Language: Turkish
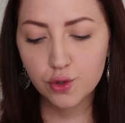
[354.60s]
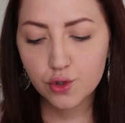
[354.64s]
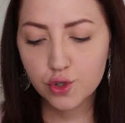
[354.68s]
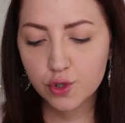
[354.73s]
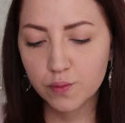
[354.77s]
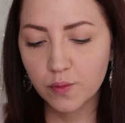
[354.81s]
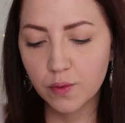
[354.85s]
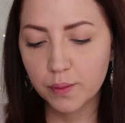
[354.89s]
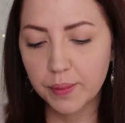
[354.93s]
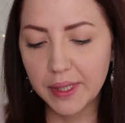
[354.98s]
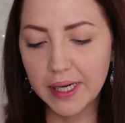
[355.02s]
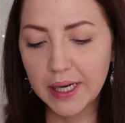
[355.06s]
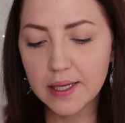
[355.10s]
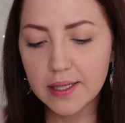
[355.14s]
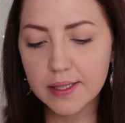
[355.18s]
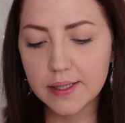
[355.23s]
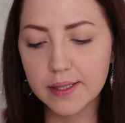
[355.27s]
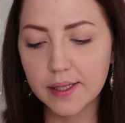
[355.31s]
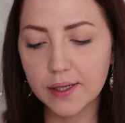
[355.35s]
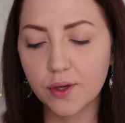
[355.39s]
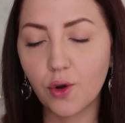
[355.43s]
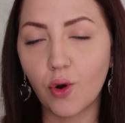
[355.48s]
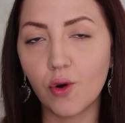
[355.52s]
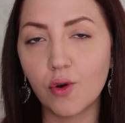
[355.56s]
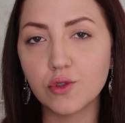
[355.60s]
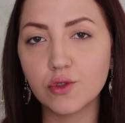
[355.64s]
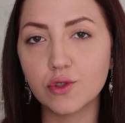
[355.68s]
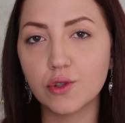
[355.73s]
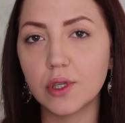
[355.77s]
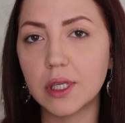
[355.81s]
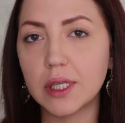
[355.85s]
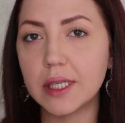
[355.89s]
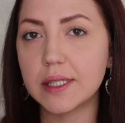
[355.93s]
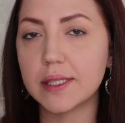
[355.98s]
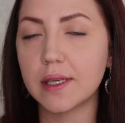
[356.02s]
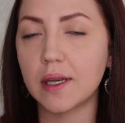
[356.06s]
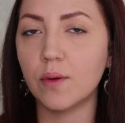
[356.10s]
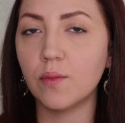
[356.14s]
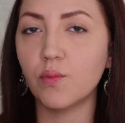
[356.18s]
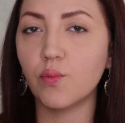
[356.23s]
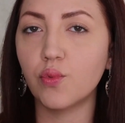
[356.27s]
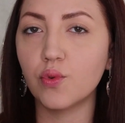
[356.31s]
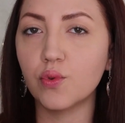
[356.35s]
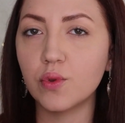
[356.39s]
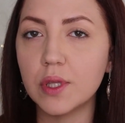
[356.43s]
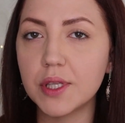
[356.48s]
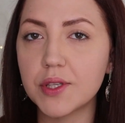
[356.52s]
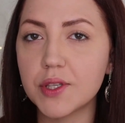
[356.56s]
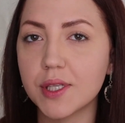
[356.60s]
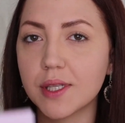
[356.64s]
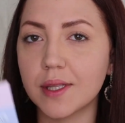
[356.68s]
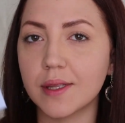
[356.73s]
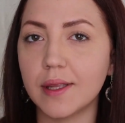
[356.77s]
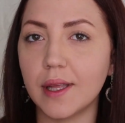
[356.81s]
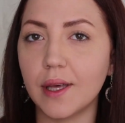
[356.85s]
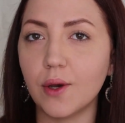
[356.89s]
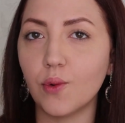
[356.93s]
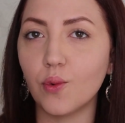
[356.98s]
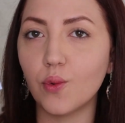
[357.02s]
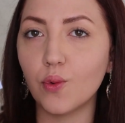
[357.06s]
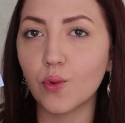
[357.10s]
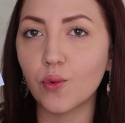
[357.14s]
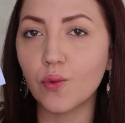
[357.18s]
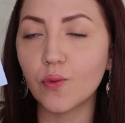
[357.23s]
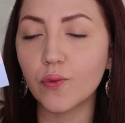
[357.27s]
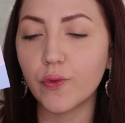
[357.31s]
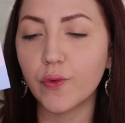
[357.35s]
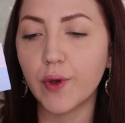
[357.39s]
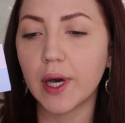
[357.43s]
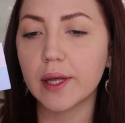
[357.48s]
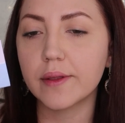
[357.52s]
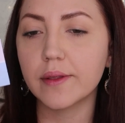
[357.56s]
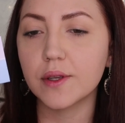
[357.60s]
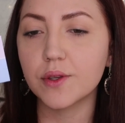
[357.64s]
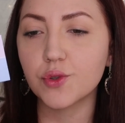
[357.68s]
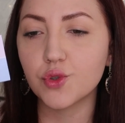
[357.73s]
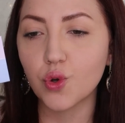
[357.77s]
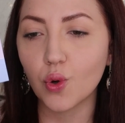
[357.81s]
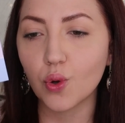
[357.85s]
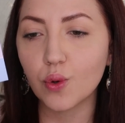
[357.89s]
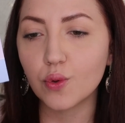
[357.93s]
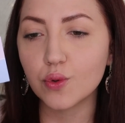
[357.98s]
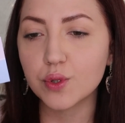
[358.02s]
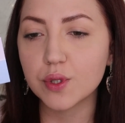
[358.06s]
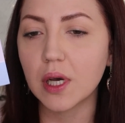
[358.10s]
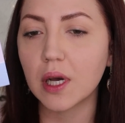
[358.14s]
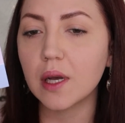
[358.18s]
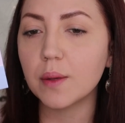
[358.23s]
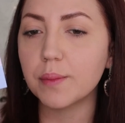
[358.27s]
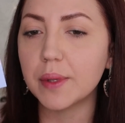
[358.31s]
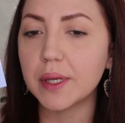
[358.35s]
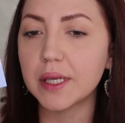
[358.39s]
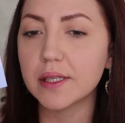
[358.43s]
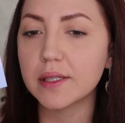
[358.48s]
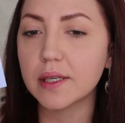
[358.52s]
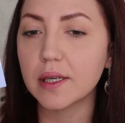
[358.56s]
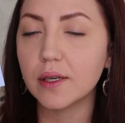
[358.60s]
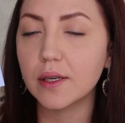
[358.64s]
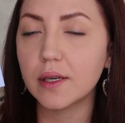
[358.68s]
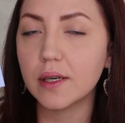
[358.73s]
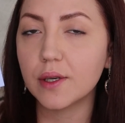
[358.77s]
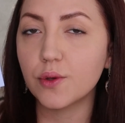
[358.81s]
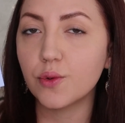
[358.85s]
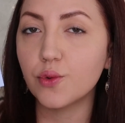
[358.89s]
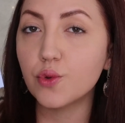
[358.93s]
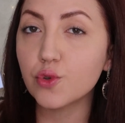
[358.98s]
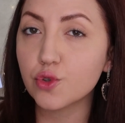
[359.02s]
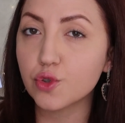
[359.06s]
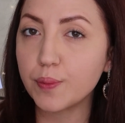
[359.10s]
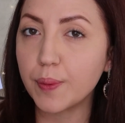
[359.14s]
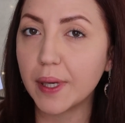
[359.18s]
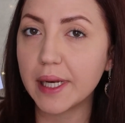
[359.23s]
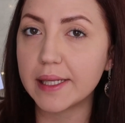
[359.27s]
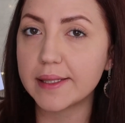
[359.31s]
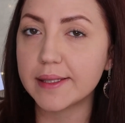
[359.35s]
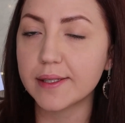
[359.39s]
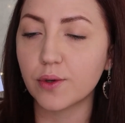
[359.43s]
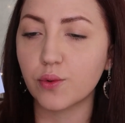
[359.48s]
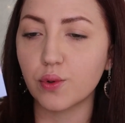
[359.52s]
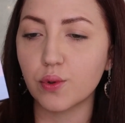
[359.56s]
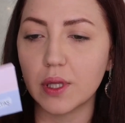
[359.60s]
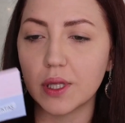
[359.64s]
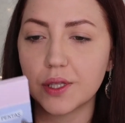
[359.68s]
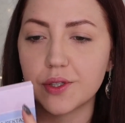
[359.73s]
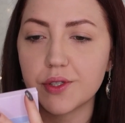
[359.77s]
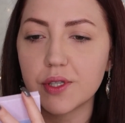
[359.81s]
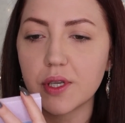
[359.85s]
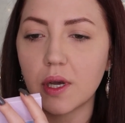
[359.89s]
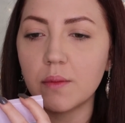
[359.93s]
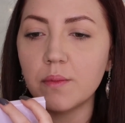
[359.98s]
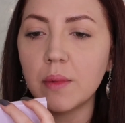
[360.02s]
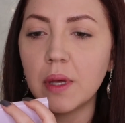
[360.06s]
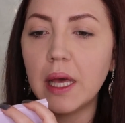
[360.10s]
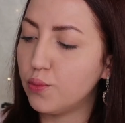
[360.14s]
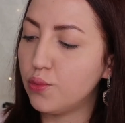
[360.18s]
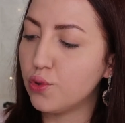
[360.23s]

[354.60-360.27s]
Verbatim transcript: Yüzümü birazcık kontürleyeceğim. Bunun için de uygun fiyatlı çok güzel bir e, yüz paleti kullanacağım.